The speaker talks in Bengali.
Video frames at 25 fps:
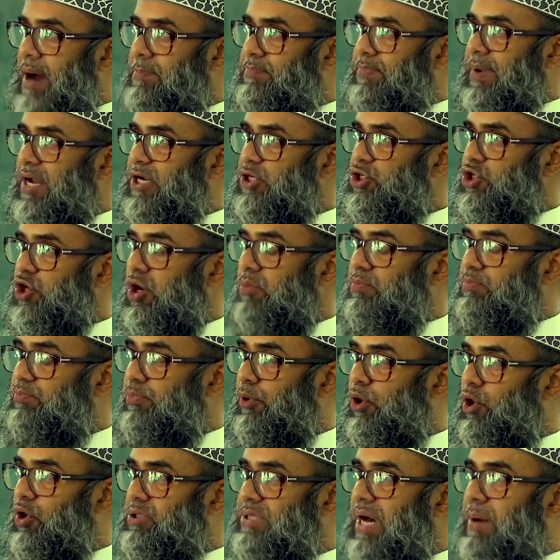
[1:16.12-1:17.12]
আপনার
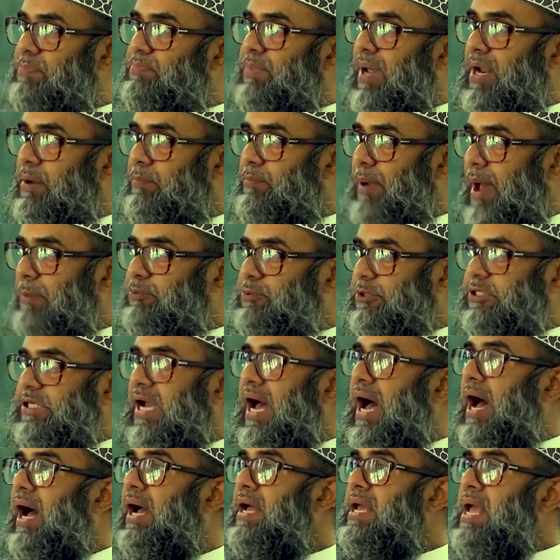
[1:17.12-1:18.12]
সম্পদ আপনার
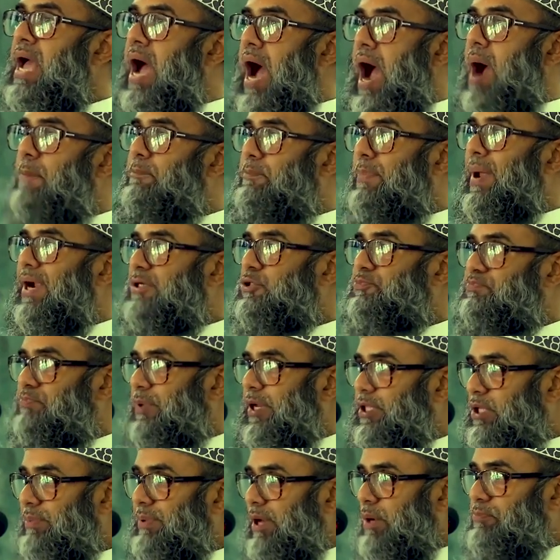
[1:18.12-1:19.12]
ব্যবসা আপনার
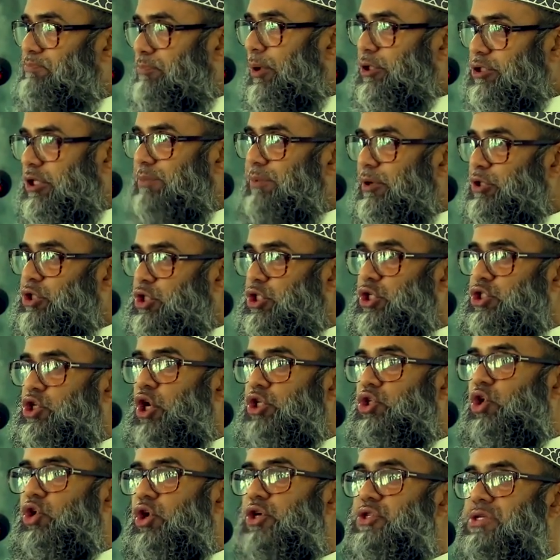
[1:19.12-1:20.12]
পৃথিবীর প্রতিপত্তি
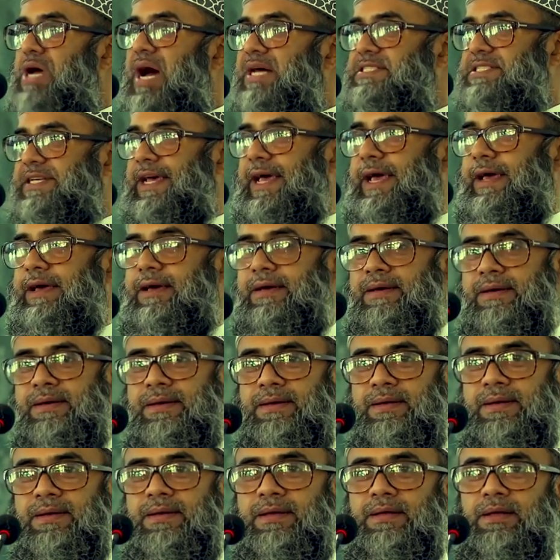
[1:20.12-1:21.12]
যত কিছু আছে
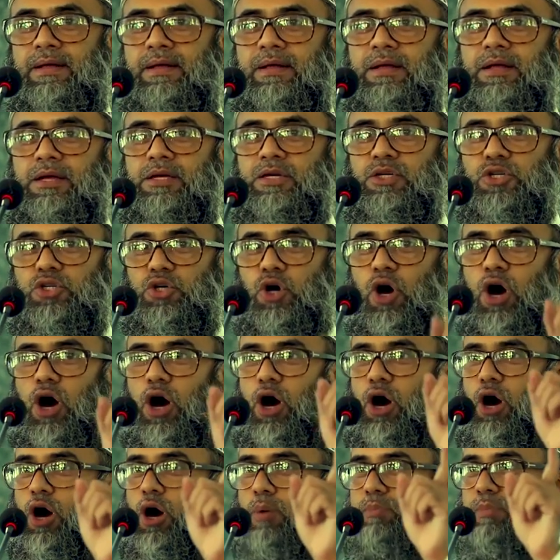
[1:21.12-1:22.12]

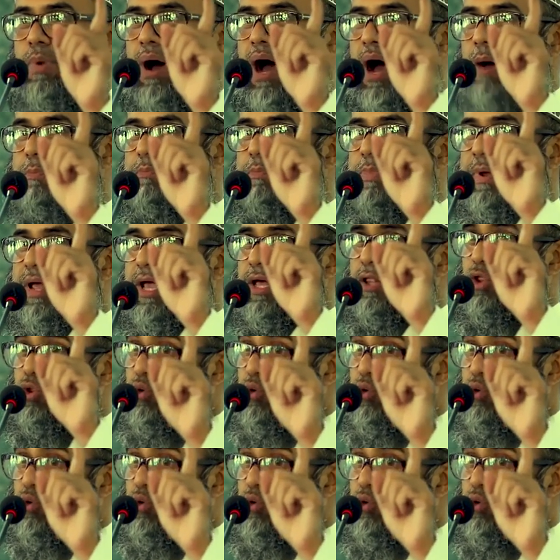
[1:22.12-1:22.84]
সব আপনি